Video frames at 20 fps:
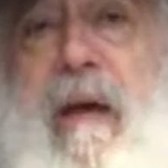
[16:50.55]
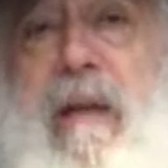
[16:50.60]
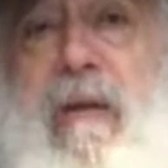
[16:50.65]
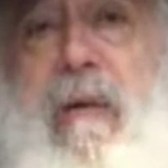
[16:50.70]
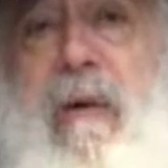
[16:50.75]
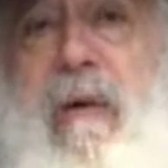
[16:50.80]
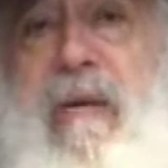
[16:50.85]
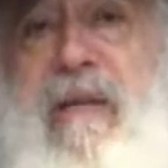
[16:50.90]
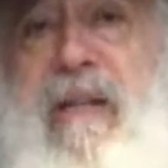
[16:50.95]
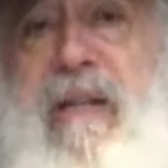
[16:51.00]

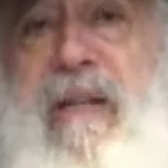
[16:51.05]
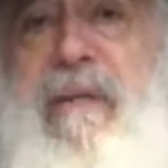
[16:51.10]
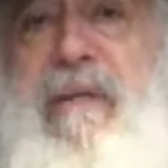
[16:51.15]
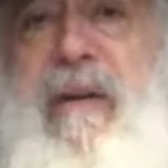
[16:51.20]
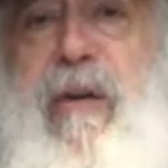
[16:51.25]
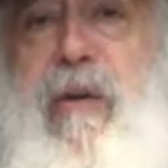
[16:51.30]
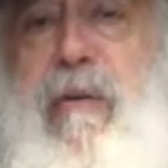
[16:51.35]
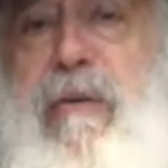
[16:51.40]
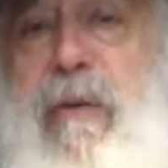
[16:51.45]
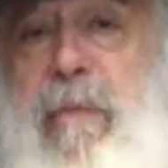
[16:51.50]
Donc cette
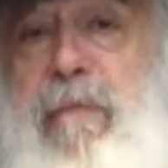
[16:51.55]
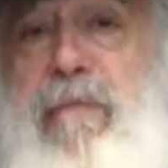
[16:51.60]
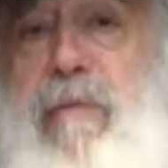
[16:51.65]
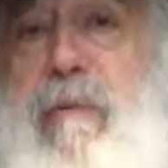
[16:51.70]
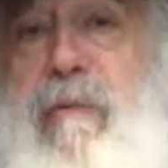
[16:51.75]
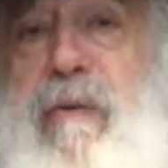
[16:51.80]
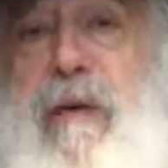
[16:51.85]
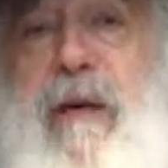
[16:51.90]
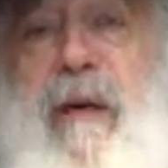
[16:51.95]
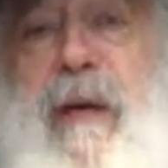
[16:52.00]
affaire devient
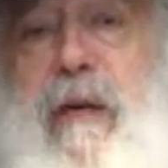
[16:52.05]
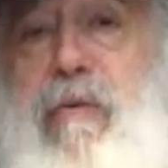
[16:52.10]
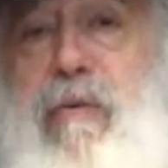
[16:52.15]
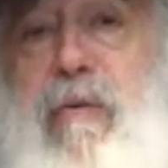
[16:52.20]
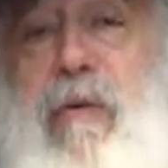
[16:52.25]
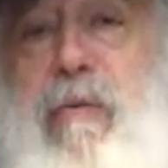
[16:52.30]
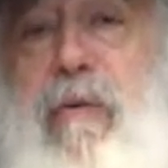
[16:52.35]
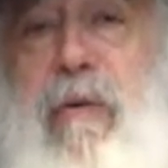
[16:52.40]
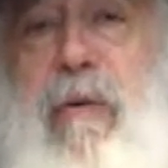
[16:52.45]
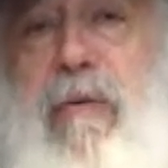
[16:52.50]
publique et
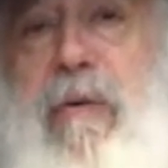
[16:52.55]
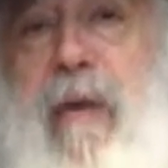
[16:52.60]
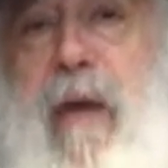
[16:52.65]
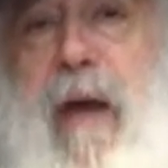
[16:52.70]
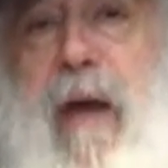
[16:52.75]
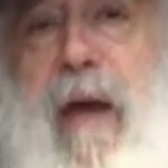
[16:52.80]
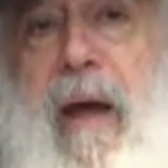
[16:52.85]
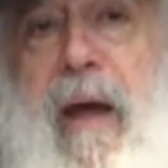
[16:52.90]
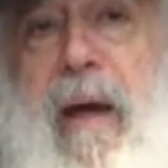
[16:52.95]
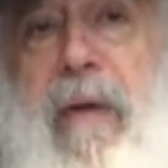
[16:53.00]
tout le monde,
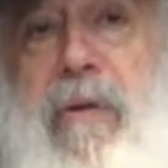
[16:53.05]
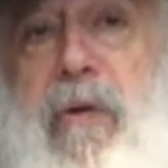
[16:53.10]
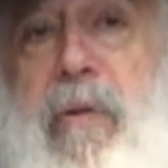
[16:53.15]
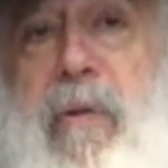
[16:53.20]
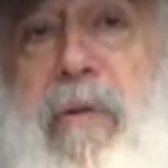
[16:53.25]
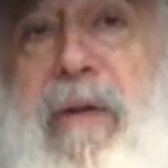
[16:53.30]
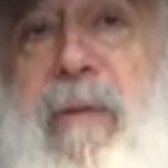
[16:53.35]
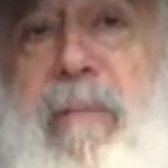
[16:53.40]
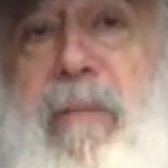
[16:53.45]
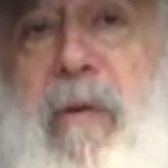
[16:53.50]
tout le
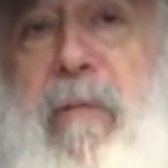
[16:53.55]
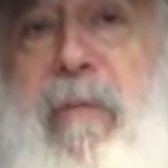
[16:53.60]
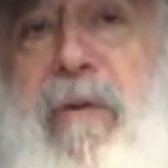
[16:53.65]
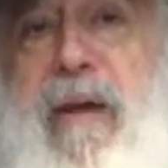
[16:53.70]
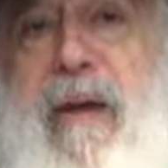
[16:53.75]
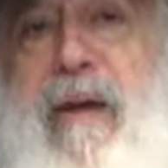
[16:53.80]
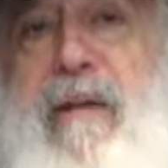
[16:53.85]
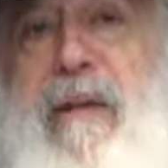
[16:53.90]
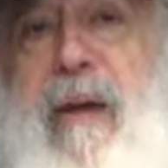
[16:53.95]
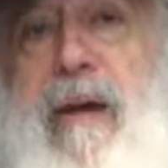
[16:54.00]
monde est
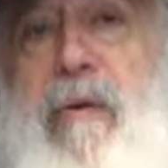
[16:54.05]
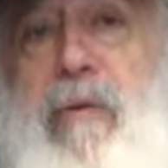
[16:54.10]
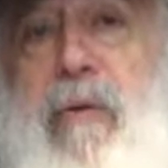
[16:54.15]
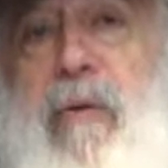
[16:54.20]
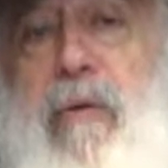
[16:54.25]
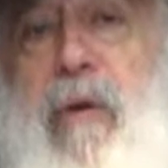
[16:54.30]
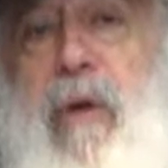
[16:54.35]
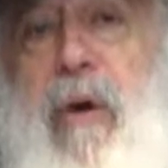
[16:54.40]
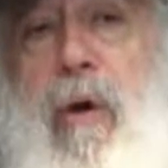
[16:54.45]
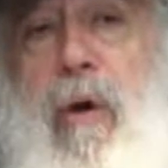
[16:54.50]
propriétaire
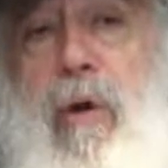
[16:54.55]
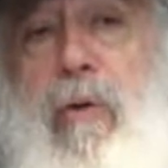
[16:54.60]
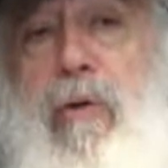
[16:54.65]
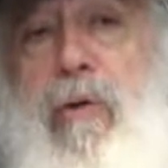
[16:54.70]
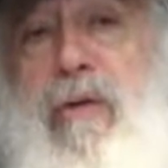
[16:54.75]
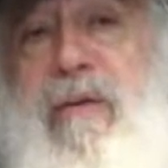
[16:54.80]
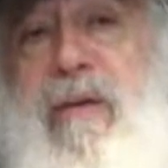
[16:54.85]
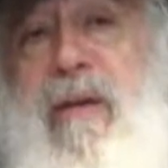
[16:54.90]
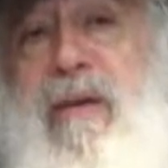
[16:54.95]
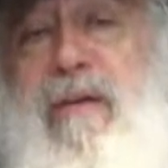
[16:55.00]
de
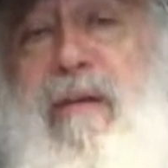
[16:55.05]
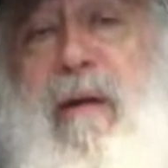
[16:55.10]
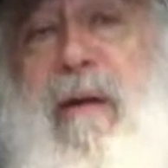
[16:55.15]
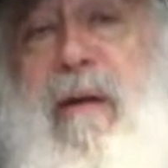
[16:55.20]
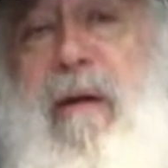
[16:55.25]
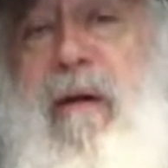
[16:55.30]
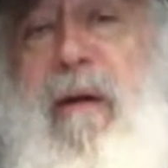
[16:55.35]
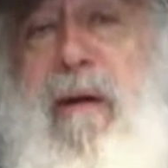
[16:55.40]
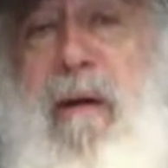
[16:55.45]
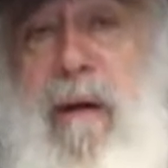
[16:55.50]
de,
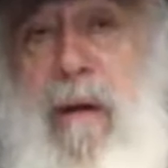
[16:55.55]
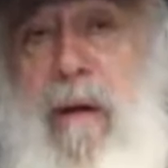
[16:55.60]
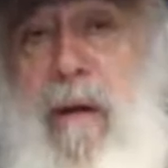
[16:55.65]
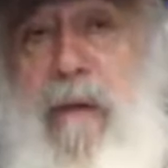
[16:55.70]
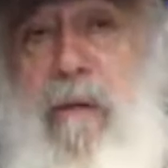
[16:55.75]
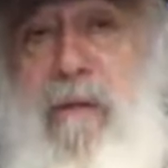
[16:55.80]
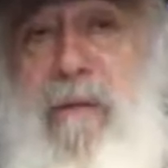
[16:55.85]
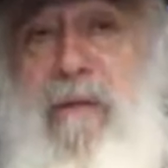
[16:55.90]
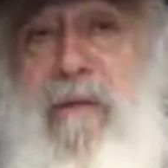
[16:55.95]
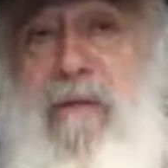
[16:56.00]
euh,
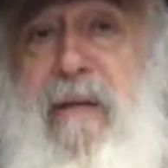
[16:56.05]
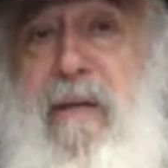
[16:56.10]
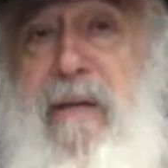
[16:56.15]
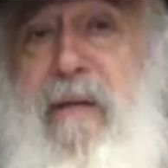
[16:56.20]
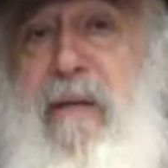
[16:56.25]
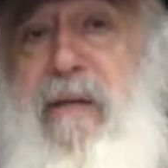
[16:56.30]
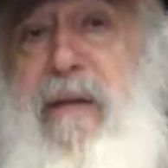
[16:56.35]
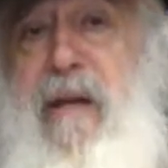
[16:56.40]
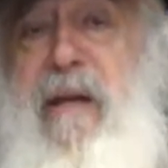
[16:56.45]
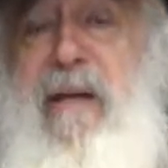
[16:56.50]
de
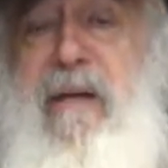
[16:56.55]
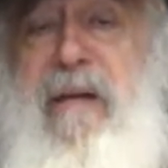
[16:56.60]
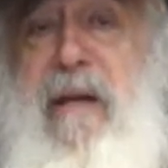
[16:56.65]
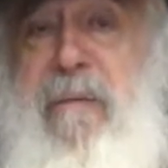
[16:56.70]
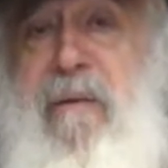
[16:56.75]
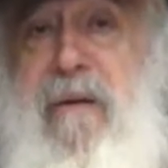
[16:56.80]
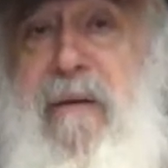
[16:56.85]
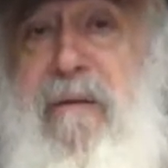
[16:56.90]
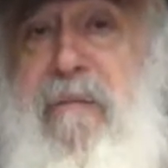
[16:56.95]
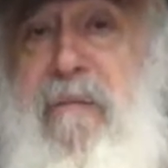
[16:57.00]
cet
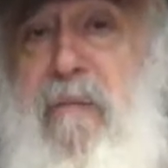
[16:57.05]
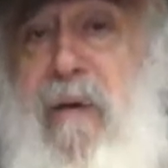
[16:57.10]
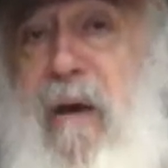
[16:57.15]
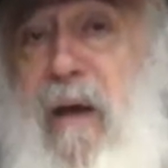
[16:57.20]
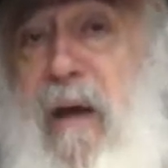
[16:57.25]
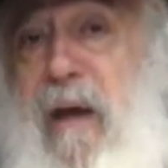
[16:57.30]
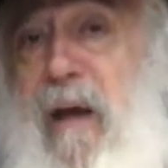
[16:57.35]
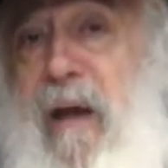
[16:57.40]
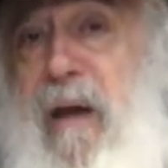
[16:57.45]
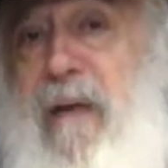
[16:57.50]
établissement.
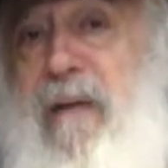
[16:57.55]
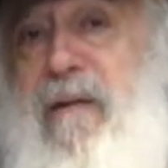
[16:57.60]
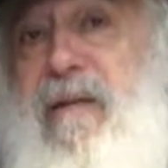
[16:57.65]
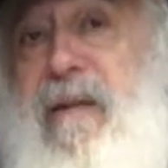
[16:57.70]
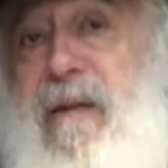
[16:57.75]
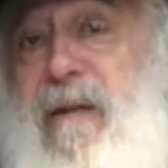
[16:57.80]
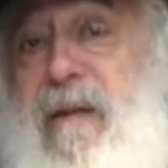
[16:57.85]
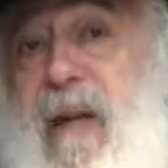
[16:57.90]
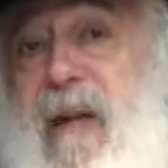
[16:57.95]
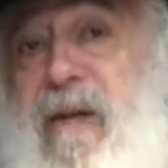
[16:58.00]
Et
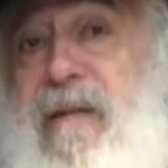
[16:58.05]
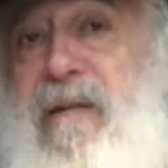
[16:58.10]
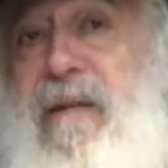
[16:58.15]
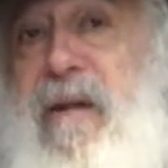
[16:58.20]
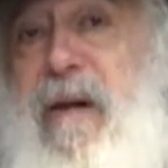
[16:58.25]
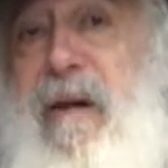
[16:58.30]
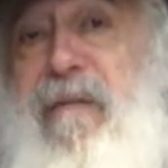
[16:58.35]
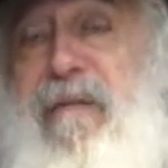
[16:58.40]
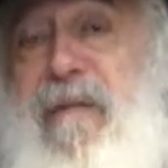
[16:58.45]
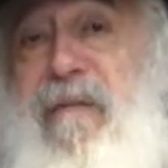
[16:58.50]
si l'Aïsta
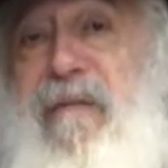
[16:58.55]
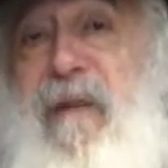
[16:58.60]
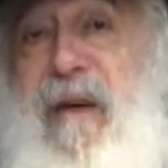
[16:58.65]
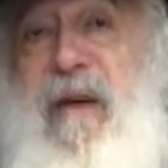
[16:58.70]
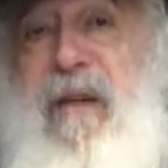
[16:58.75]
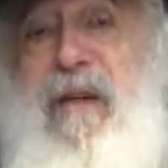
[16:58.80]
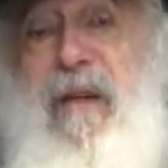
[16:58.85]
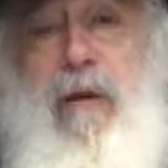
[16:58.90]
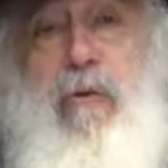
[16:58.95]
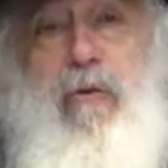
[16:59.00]
fait
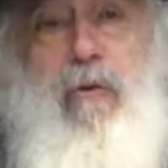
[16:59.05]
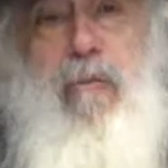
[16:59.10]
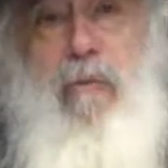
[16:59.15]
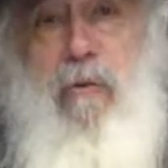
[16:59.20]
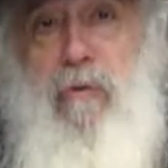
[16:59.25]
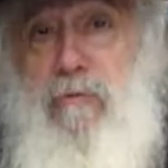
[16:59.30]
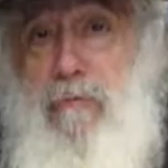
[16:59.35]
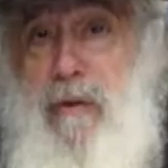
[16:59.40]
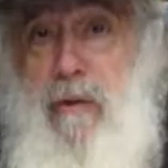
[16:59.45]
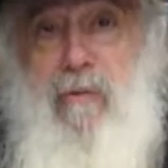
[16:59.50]
faillite, tout le
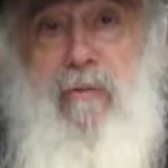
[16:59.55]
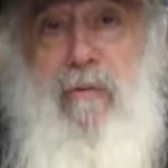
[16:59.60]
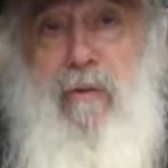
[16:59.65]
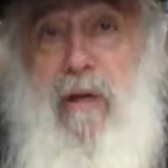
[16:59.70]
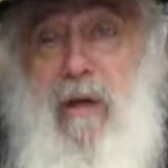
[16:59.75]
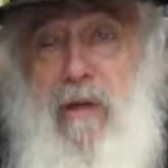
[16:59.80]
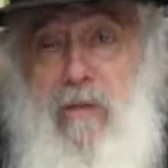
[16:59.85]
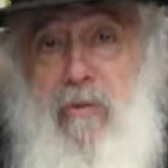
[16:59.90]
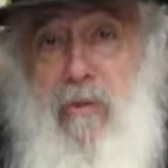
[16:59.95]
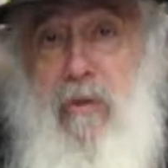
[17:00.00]
monde perd son
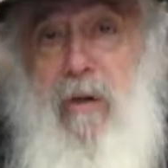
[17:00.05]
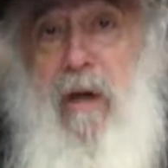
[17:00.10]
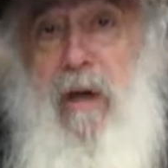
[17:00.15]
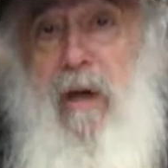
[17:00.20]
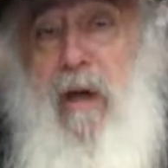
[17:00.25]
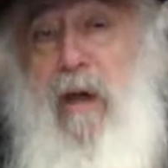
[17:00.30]
argent.